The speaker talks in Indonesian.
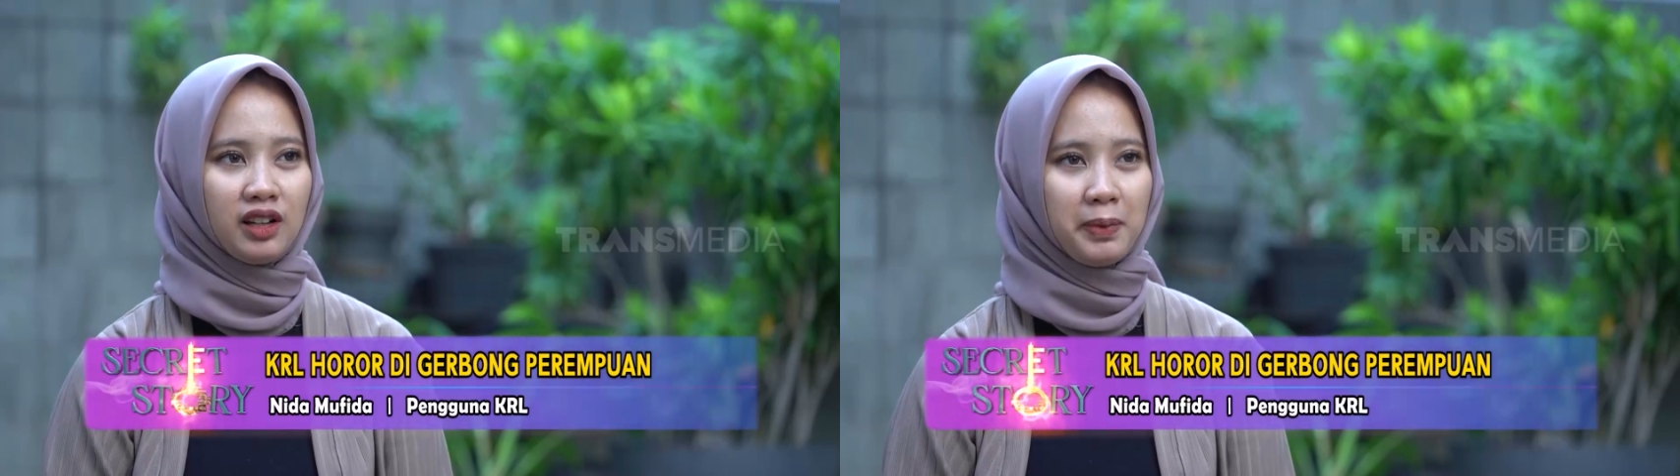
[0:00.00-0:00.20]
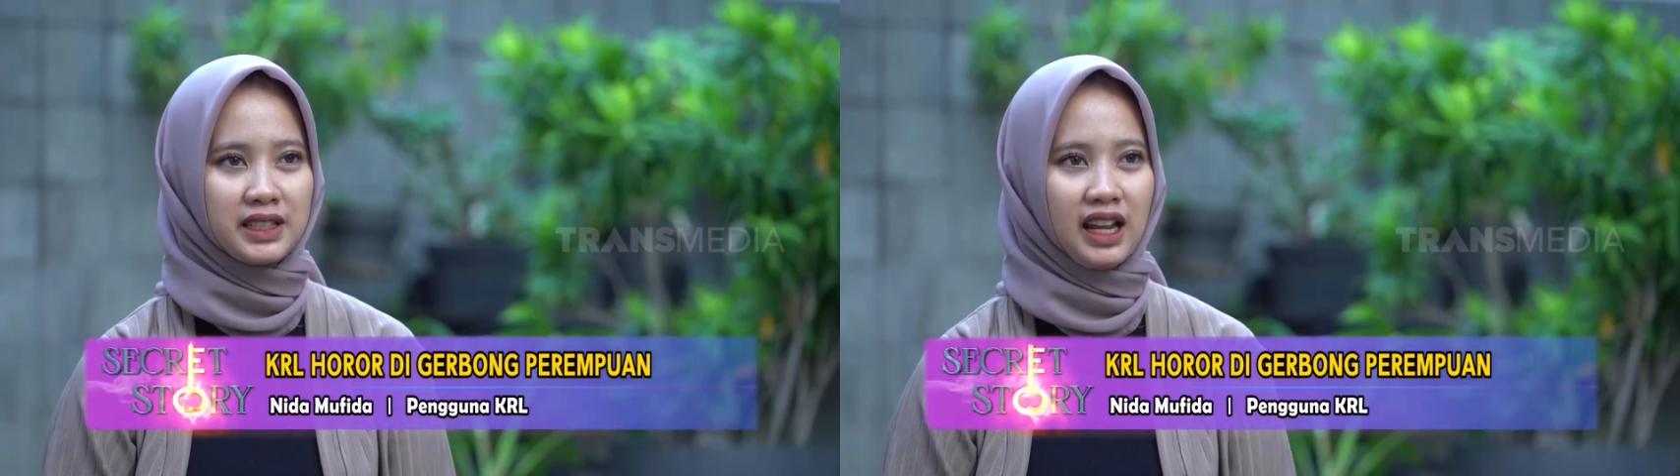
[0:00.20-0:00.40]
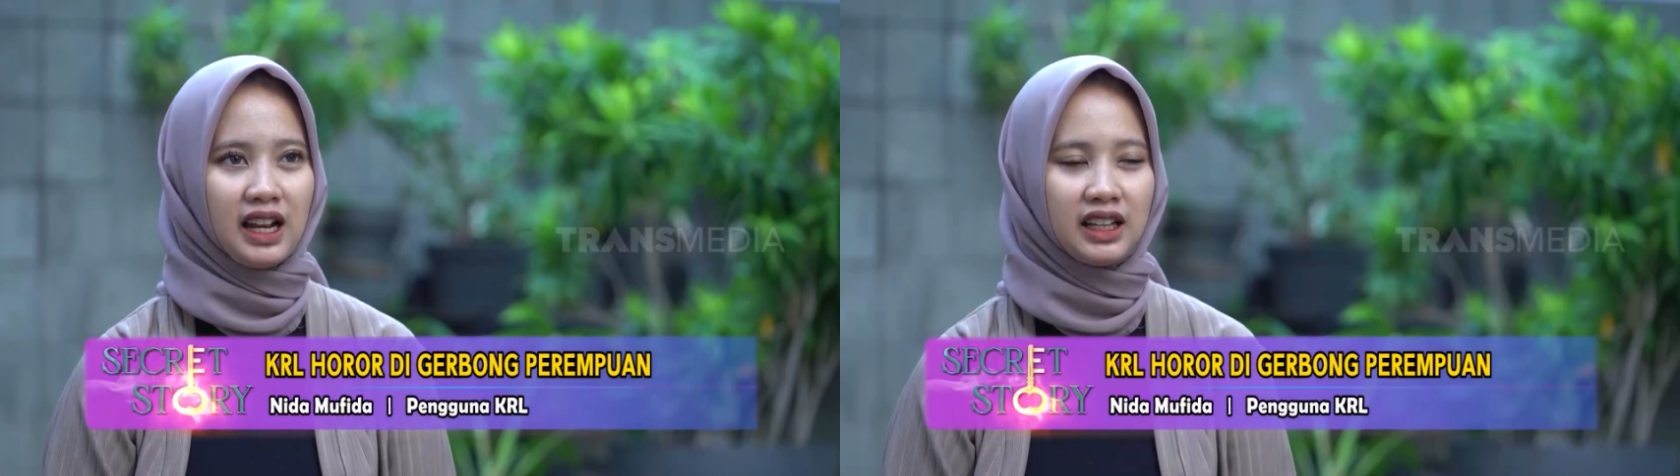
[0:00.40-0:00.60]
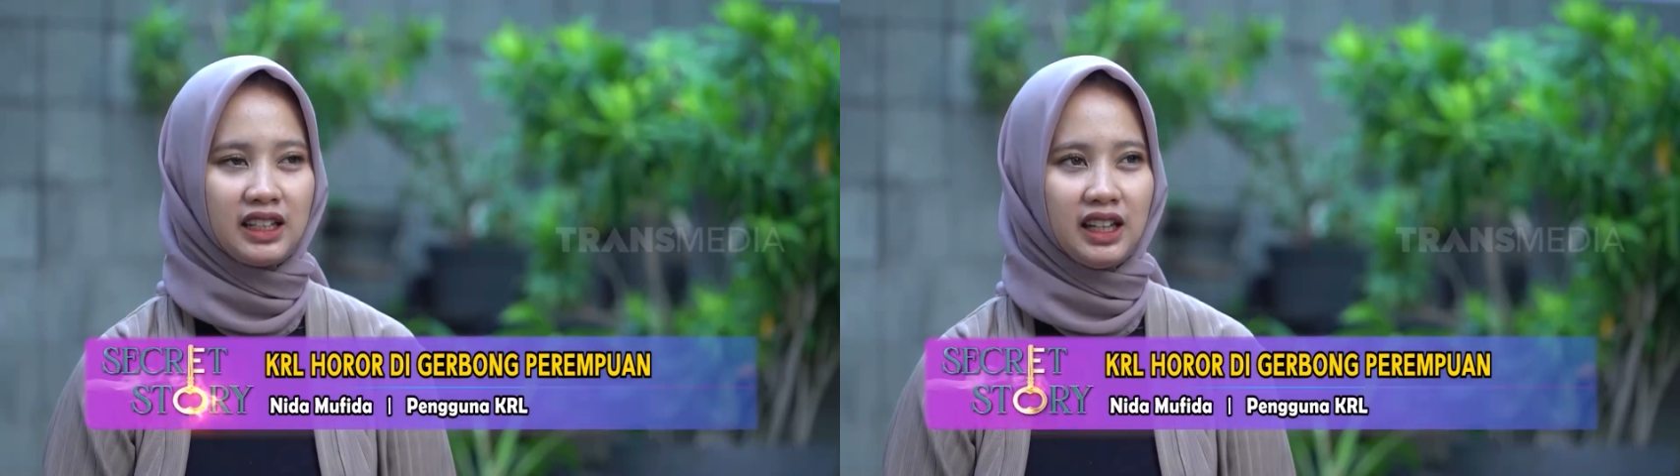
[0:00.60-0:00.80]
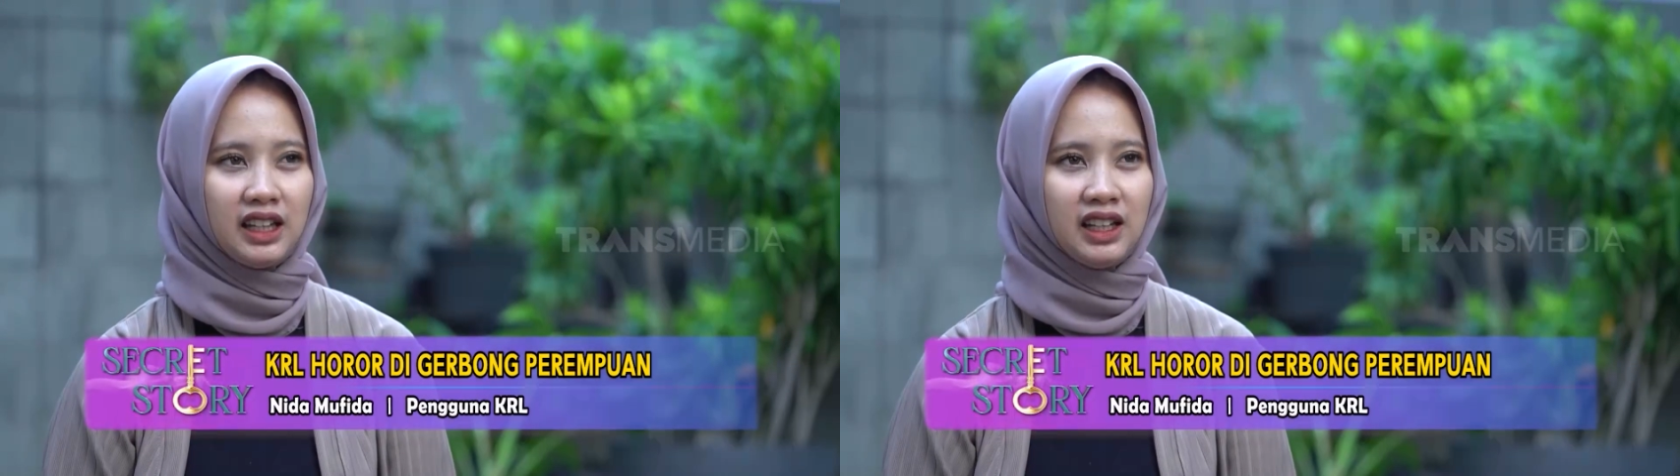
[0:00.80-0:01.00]
pas saya
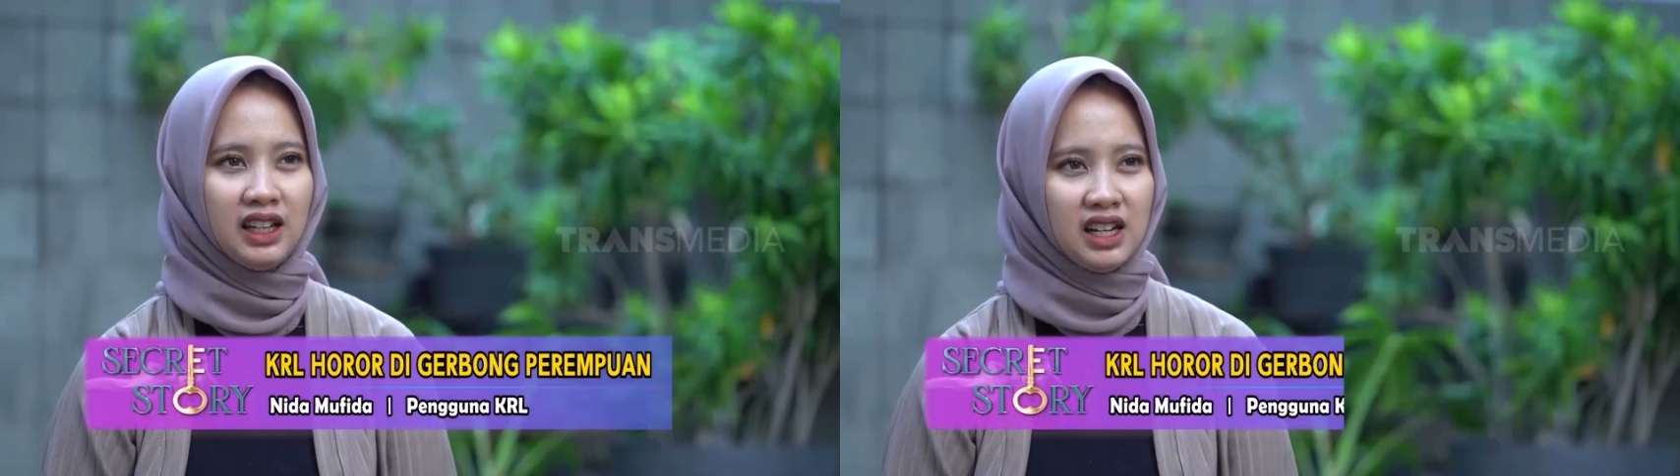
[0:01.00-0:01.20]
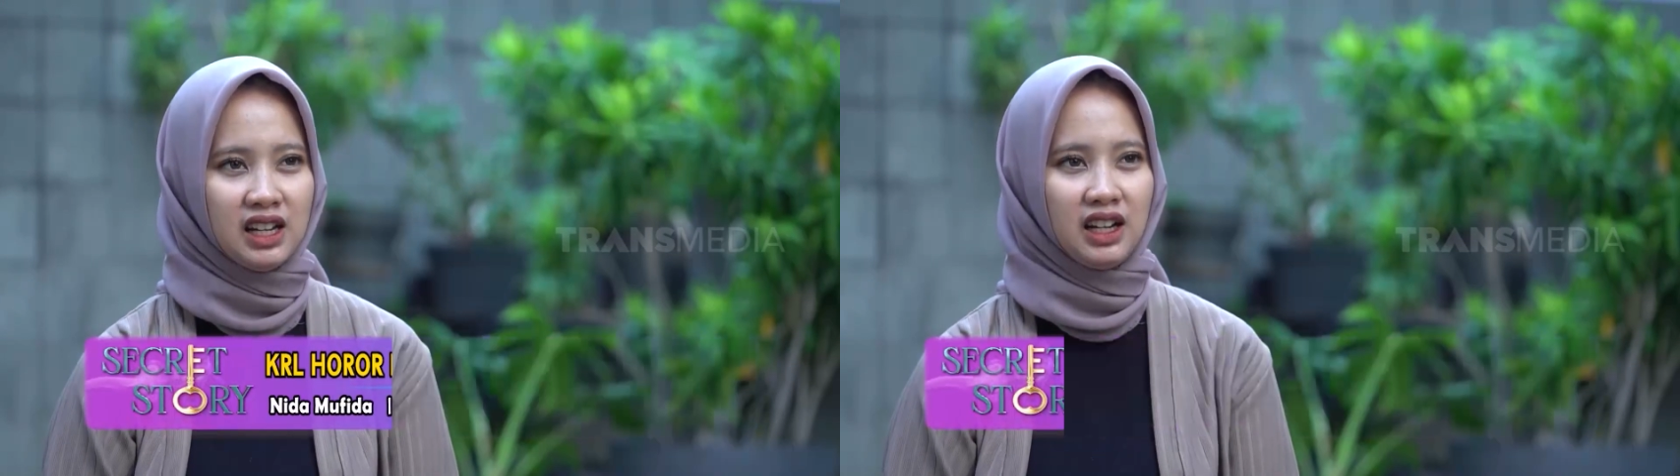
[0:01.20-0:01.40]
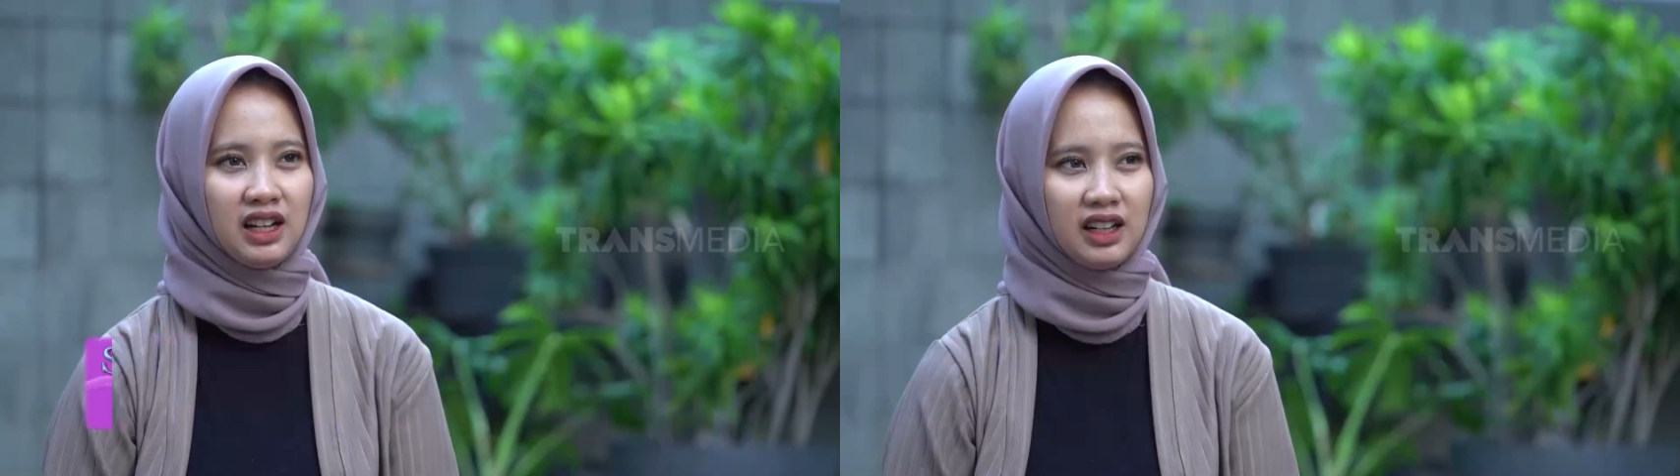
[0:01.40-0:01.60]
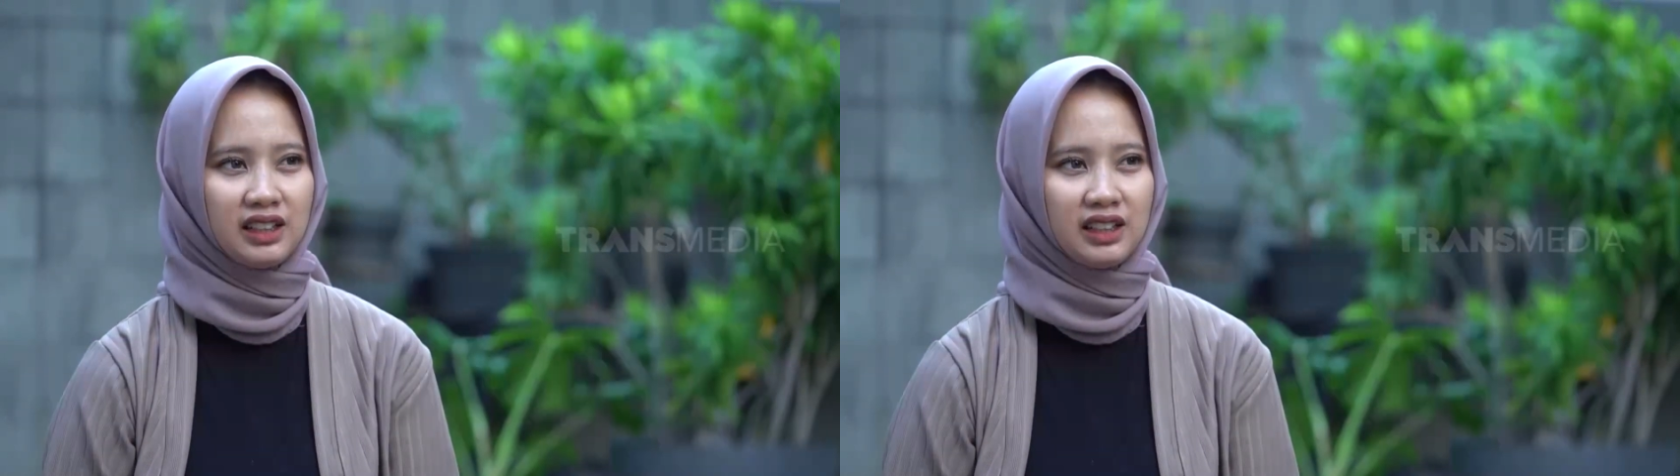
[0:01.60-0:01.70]
lagi uh,